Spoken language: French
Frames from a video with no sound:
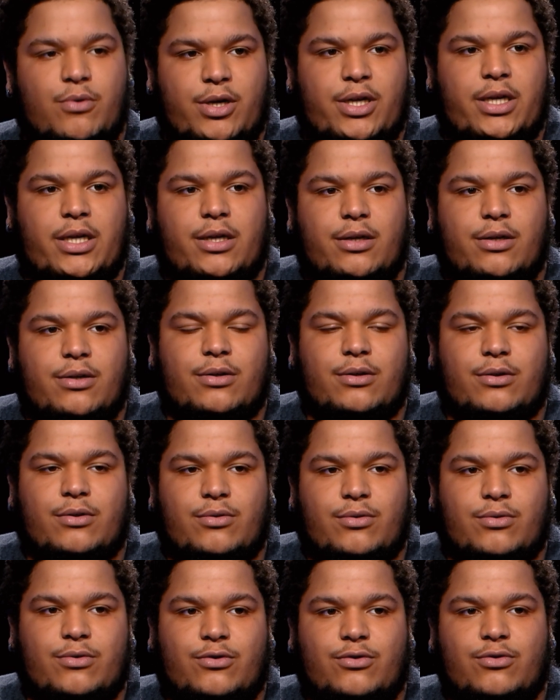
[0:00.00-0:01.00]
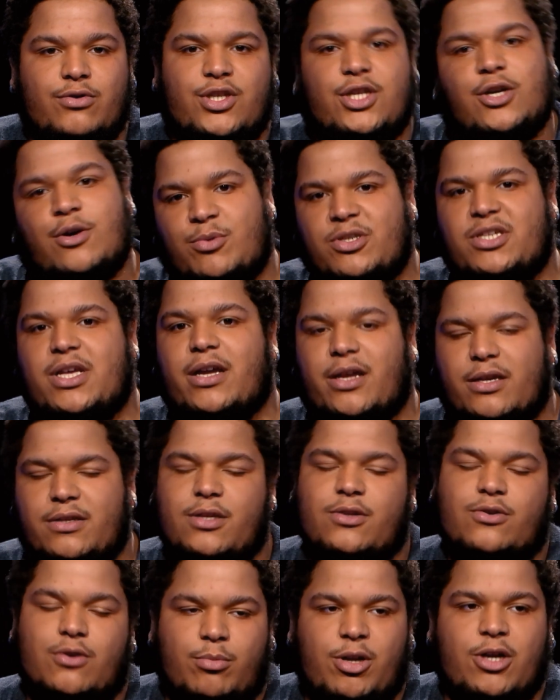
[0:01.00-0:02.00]
ouais, euh, de jeu. J'ai commencé à
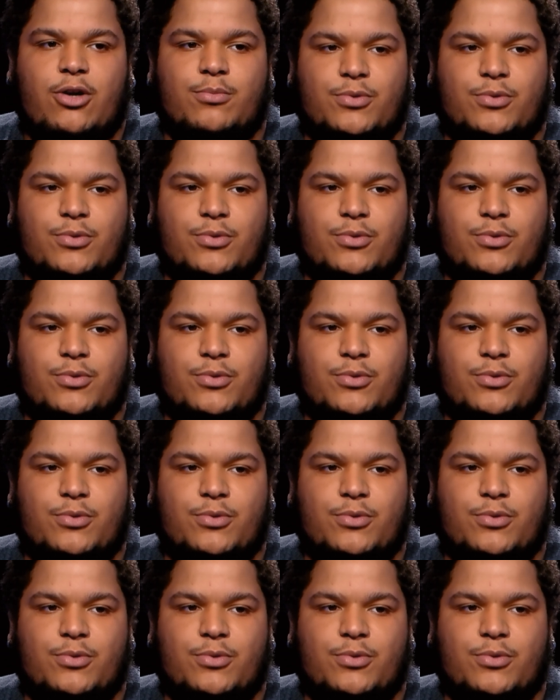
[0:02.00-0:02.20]
caster sur Black